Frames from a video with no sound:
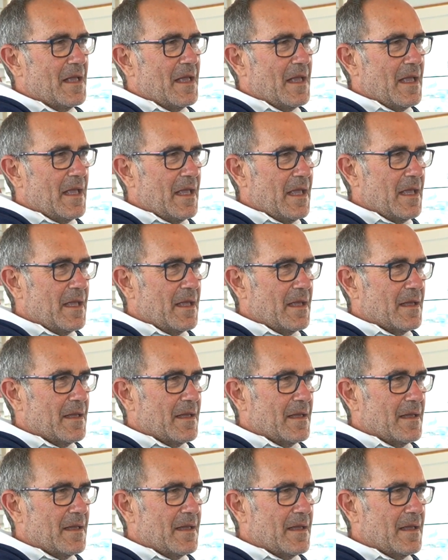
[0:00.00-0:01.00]
e
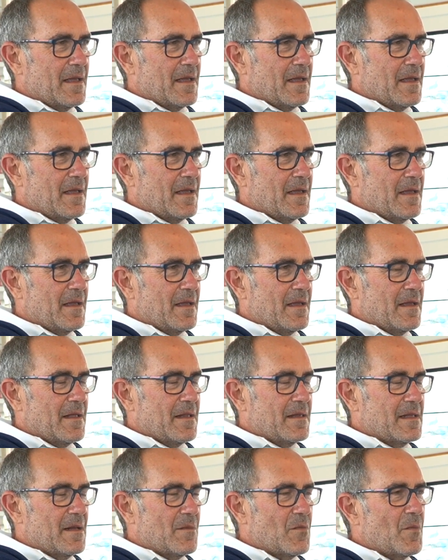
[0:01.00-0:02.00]
eh,
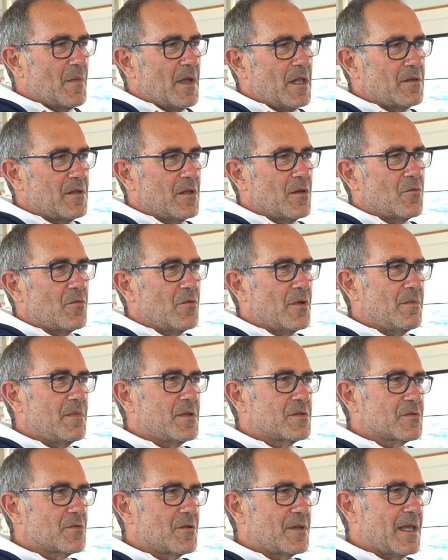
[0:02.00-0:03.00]
nel momento in cui
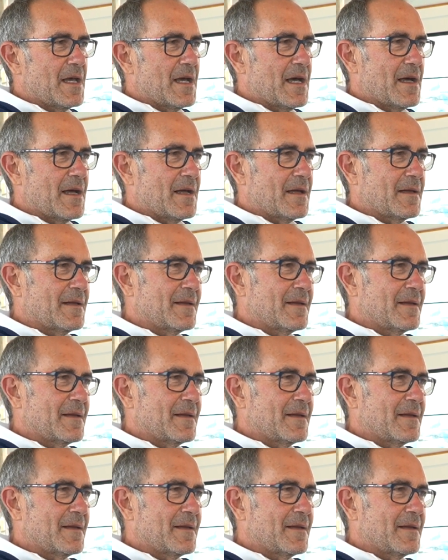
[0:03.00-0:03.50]
bisogna